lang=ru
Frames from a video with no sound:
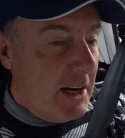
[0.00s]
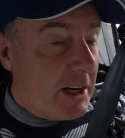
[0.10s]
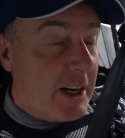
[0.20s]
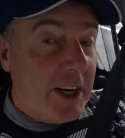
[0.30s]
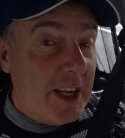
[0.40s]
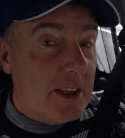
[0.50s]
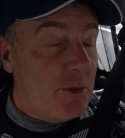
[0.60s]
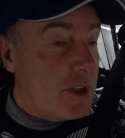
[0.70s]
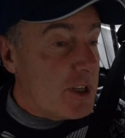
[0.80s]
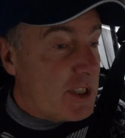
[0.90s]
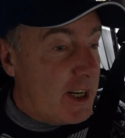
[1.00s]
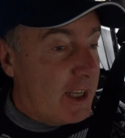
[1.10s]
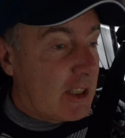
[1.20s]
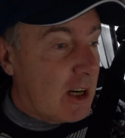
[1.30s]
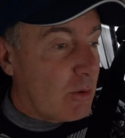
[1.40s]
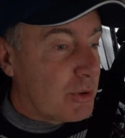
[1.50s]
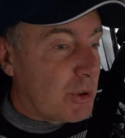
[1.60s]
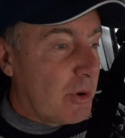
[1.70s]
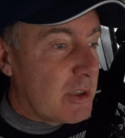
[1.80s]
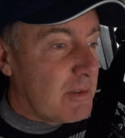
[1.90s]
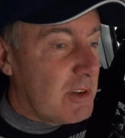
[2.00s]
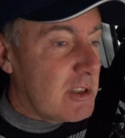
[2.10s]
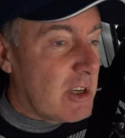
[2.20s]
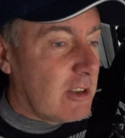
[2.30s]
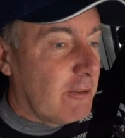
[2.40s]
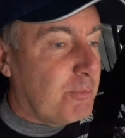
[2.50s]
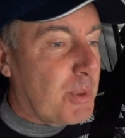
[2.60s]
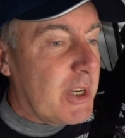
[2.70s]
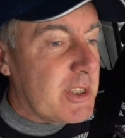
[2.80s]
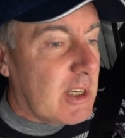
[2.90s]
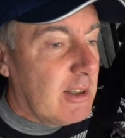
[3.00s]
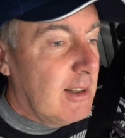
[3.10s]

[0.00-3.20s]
Хрен его не знает, как устроен в связи с этим впрыск.